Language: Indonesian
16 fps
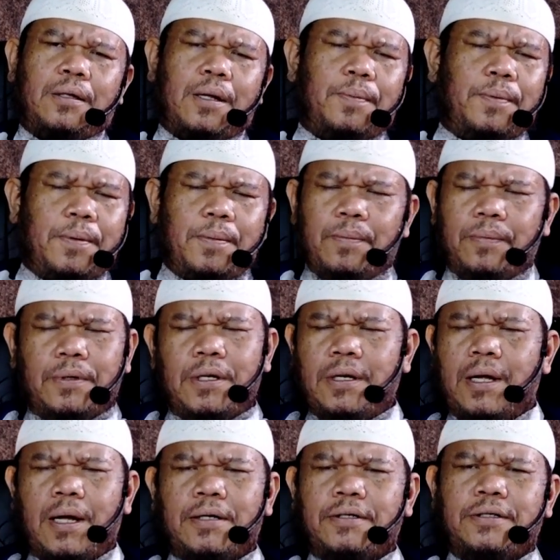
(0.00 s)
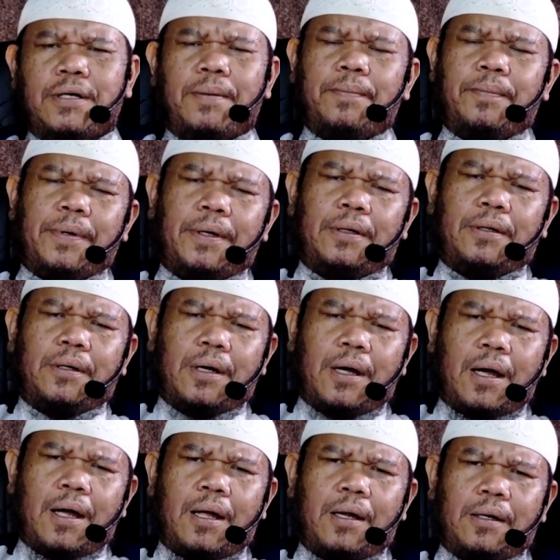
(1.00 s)
Tapi tidak sampai
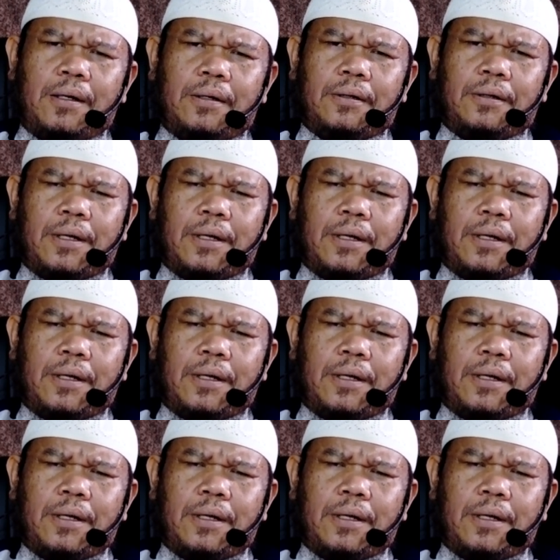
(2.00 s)
tengah hari.